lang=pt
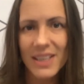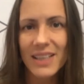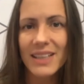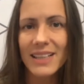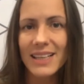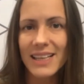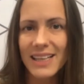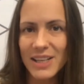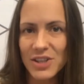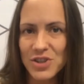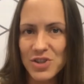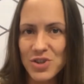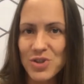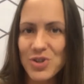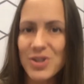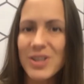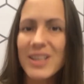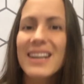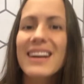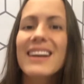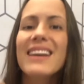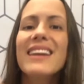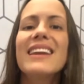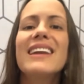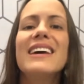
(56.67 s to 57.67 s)
né, que a gente
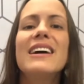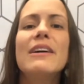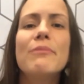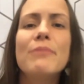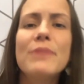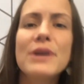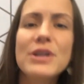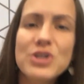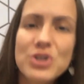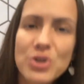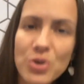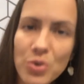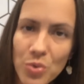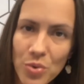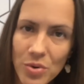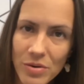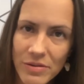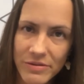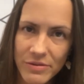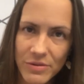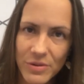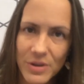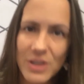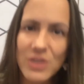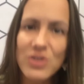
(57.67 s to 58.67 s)
clama de
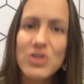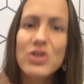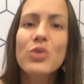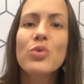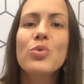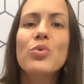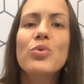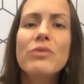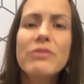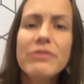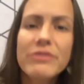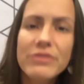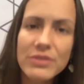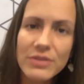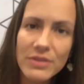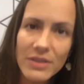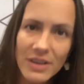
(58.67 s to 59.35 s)
novo e de novo